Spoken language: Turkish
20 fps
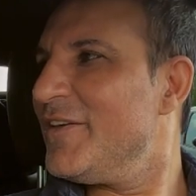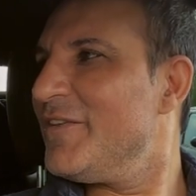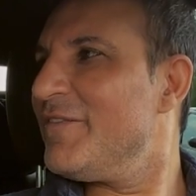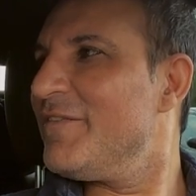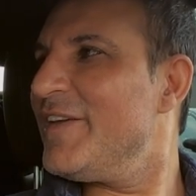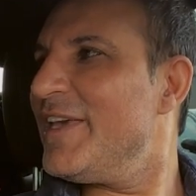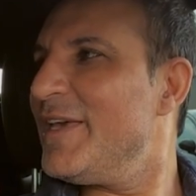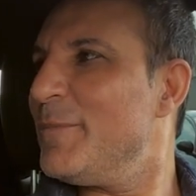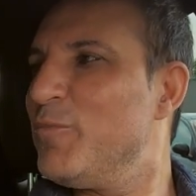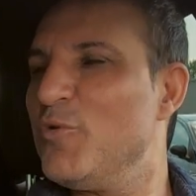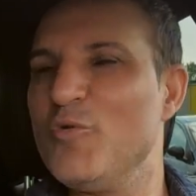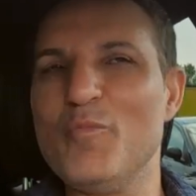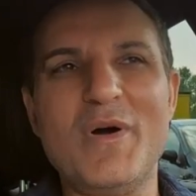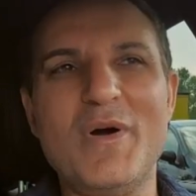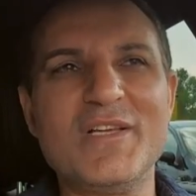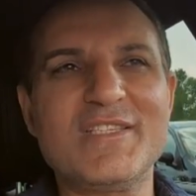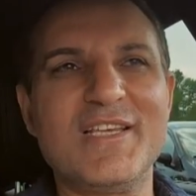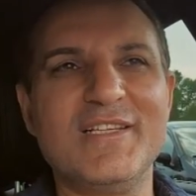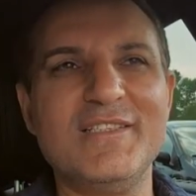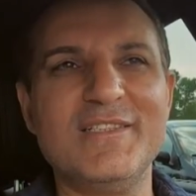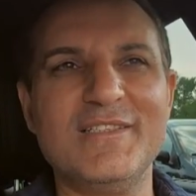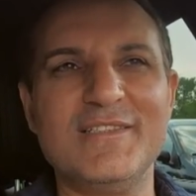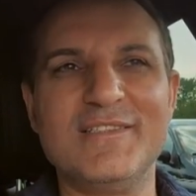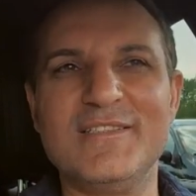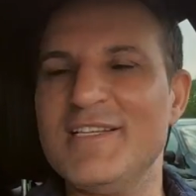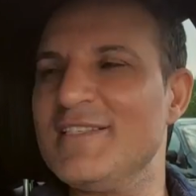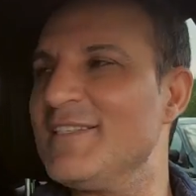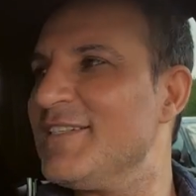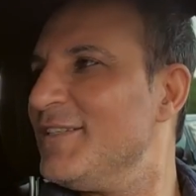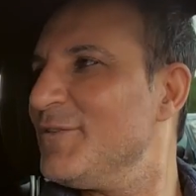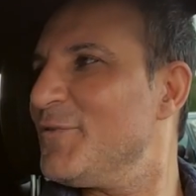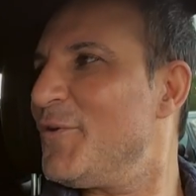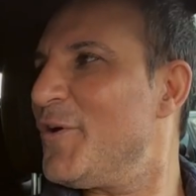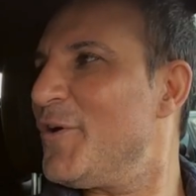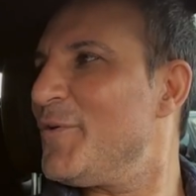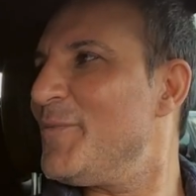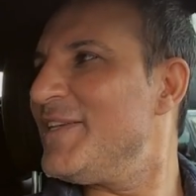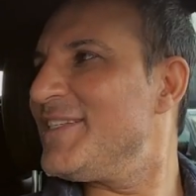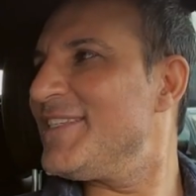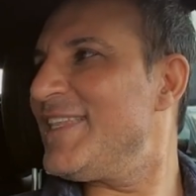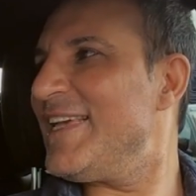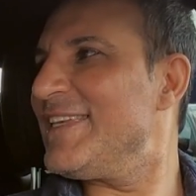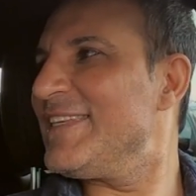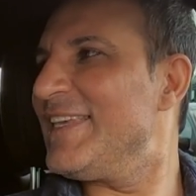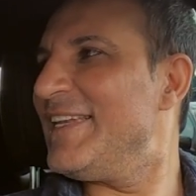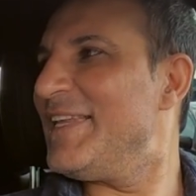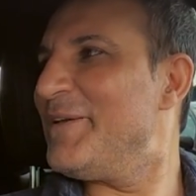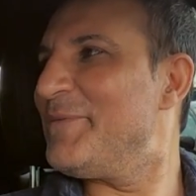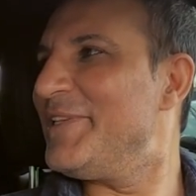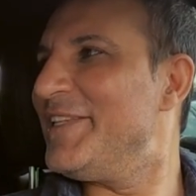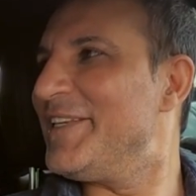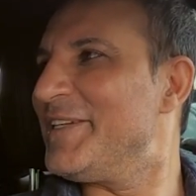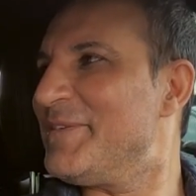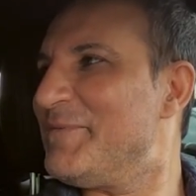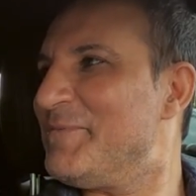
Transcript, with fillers: ve bu masalı nasıl görmezden gelebilirim?